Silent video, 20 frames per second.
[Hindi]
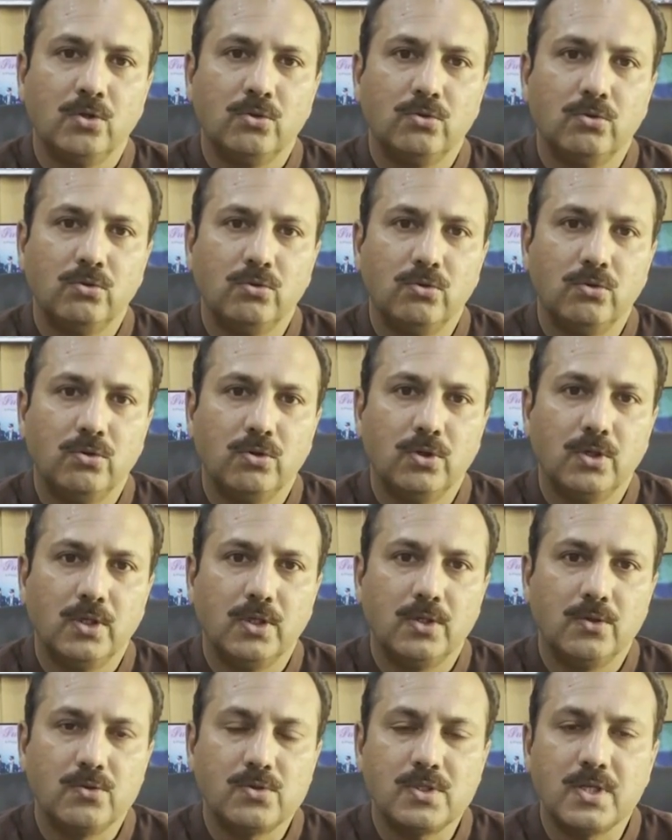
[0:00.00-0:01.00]

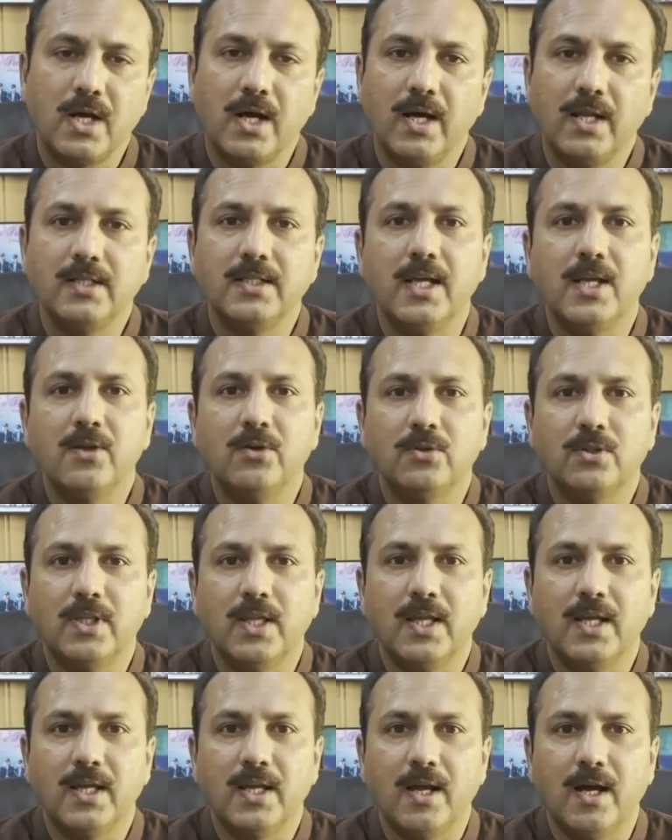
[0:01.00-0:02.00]
तो उसका हाल यही होता
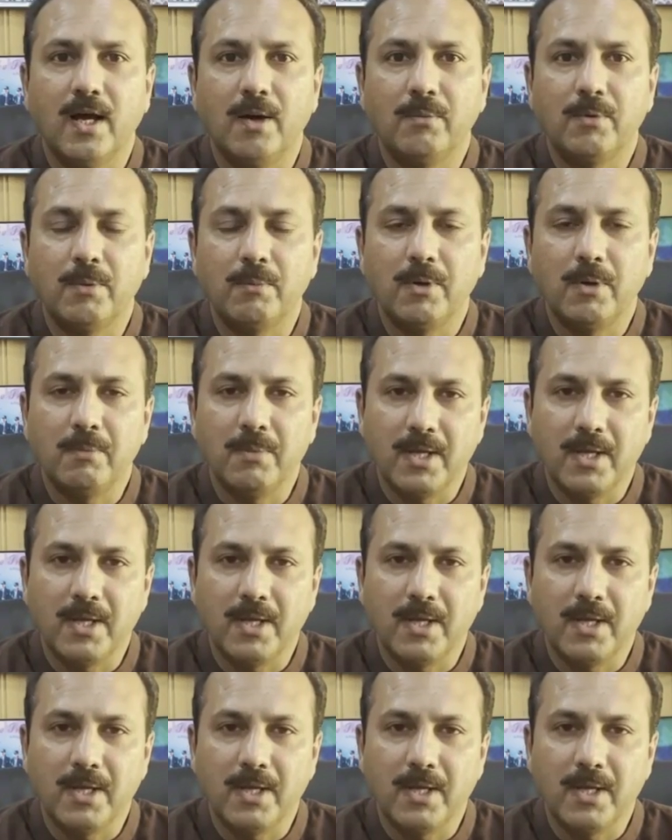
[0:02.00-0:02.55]
है कि आप कमरे